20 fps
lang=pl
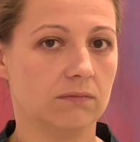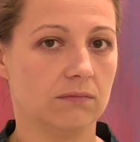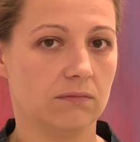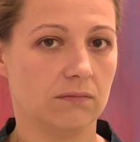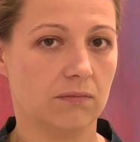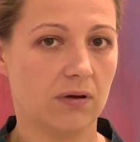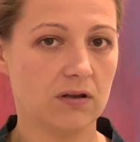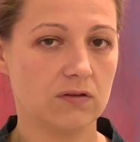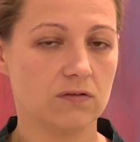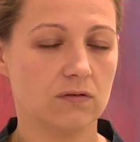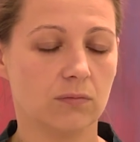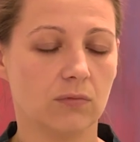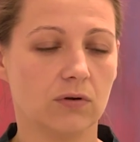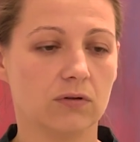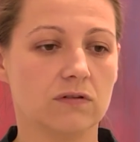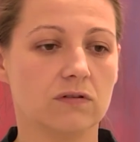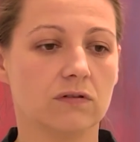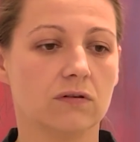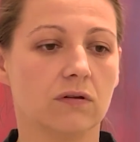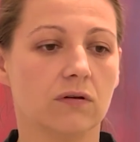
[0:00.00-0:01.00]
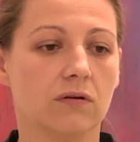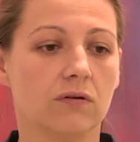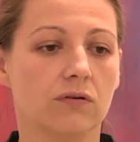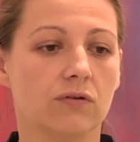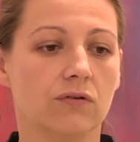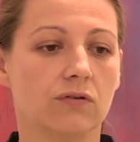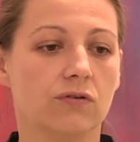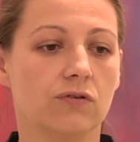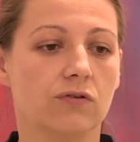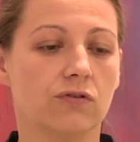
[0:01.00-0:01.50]
bardzo
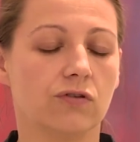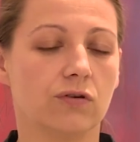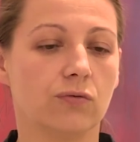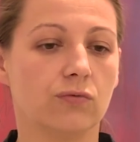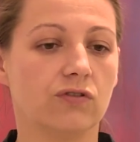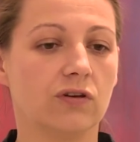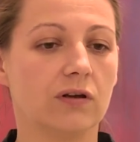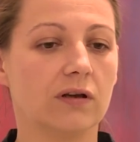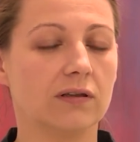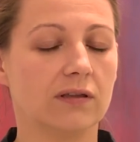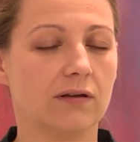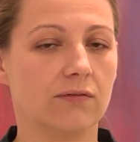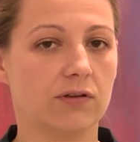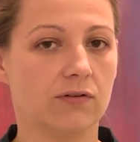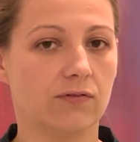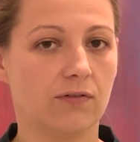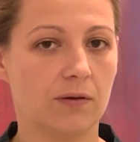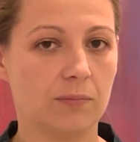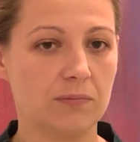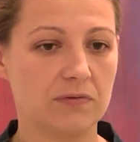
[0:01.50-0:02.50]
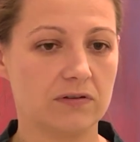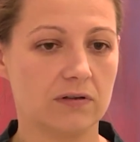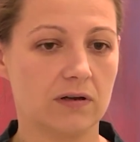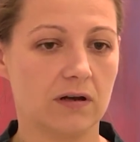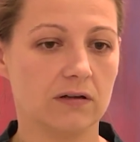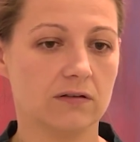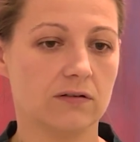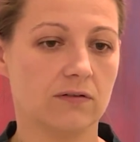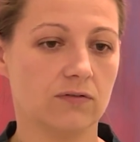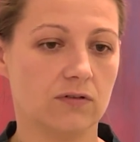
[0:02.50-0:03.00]
mocno, że ucieka nawet w
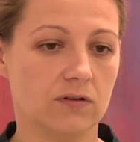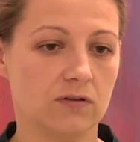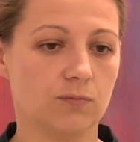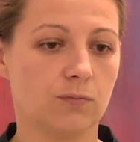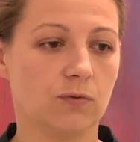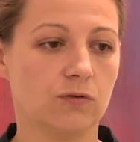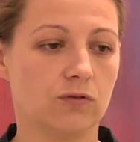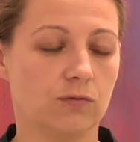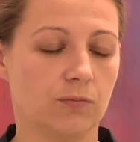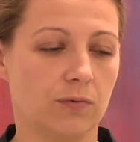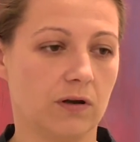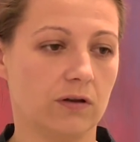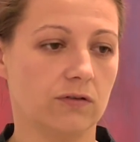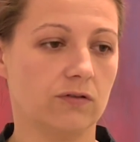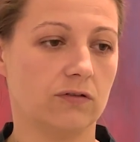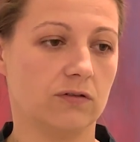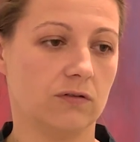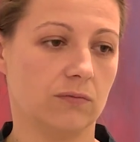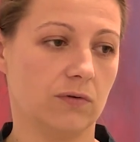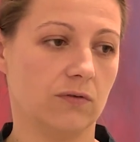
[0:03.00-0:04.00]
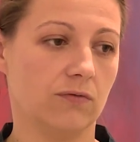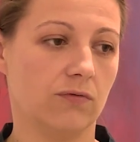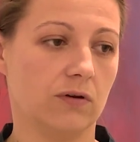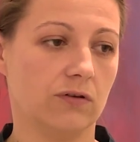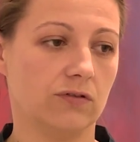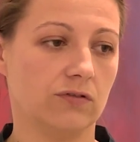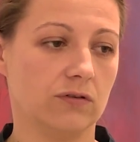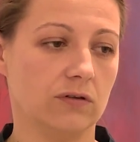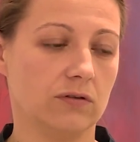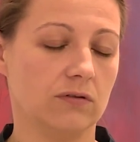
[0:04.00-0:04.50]
abstrakcję, w ten sposób radzi sobie
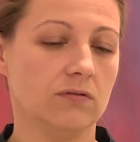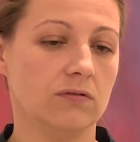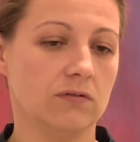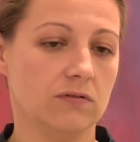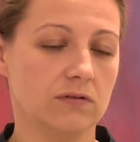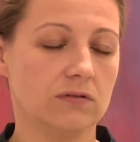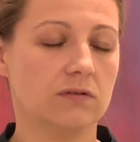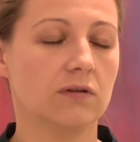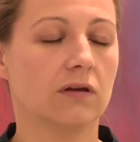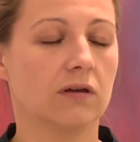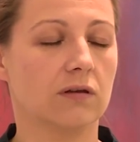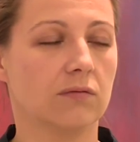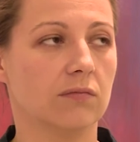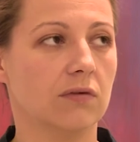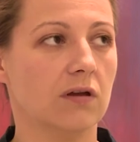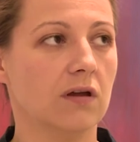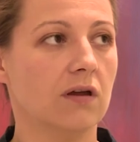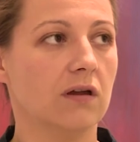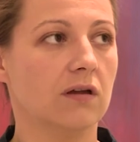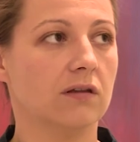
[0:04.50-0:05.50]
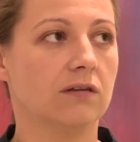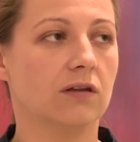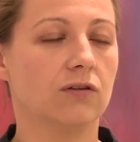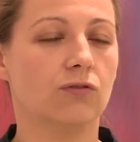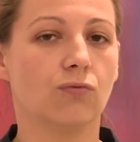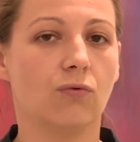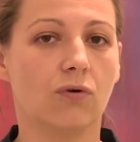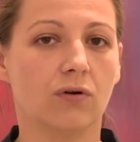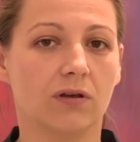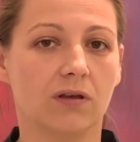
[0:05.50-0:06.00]
właśnie no, z takim
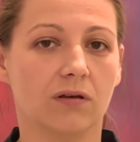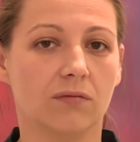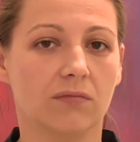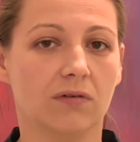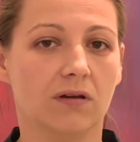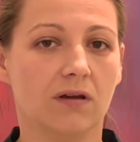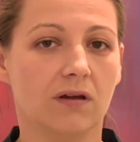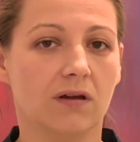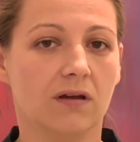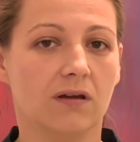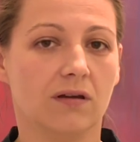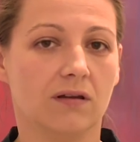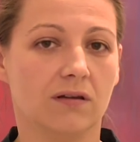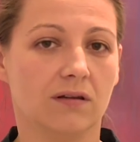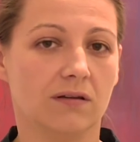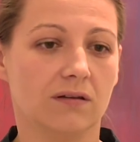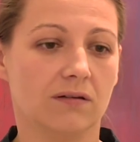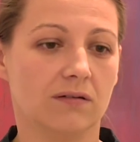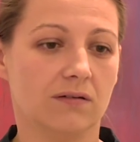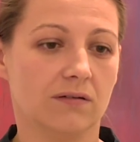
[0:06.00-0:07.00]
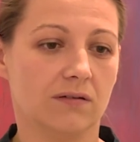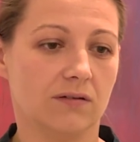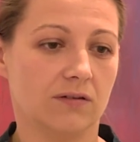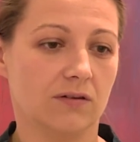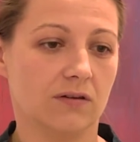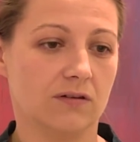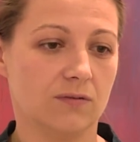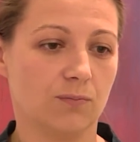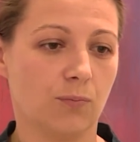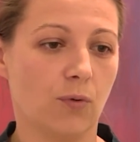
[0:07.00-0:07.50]
natłokiem
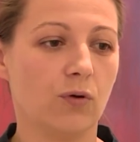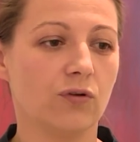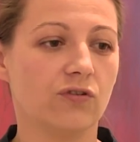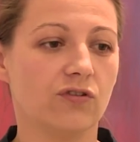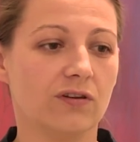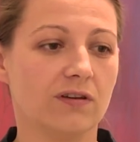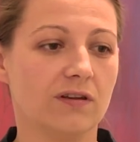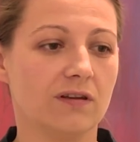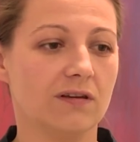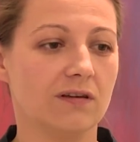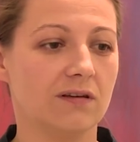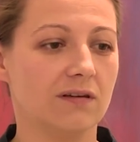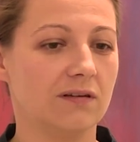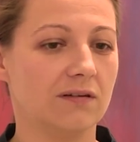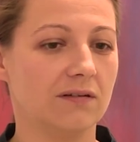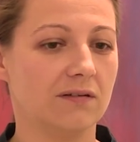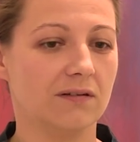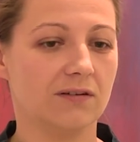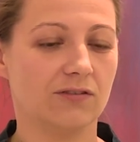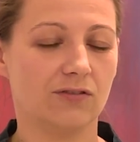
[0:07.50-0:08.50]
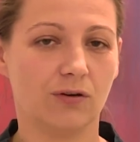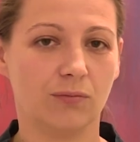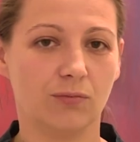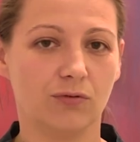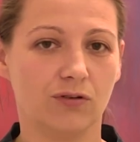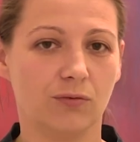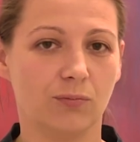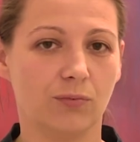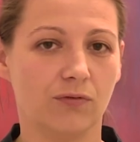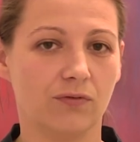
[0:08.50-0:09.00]
tych spojrzeń i, i chciałaby
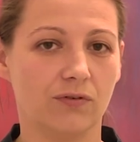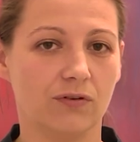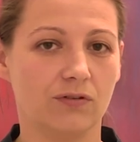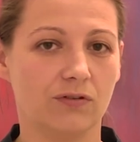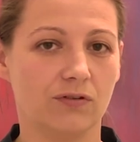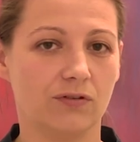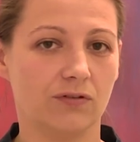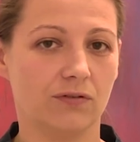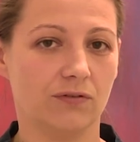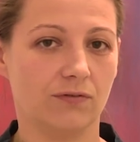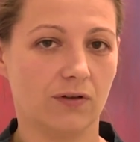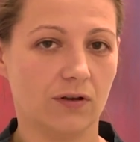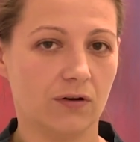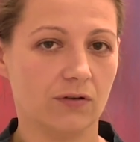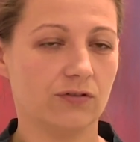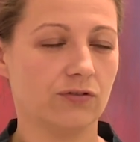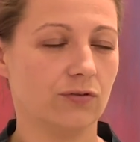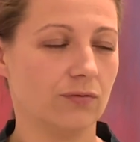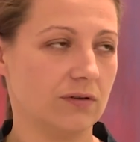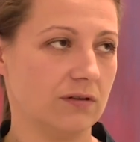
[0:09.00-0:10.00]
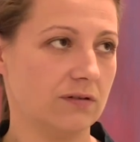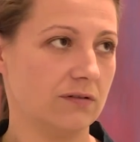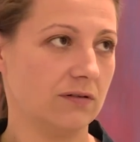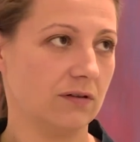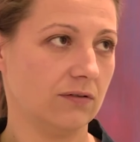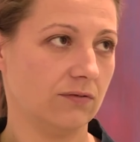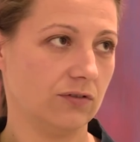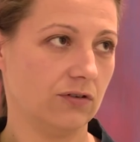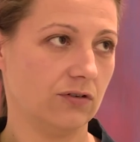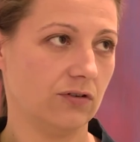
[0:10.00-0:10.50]
się powiedzieć wielością
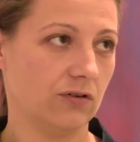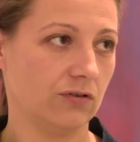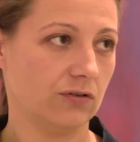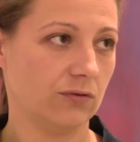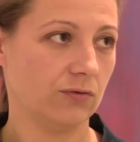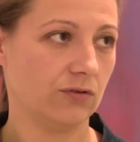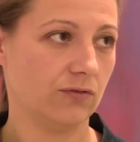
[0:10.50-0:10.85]
istnień w dzisiejszym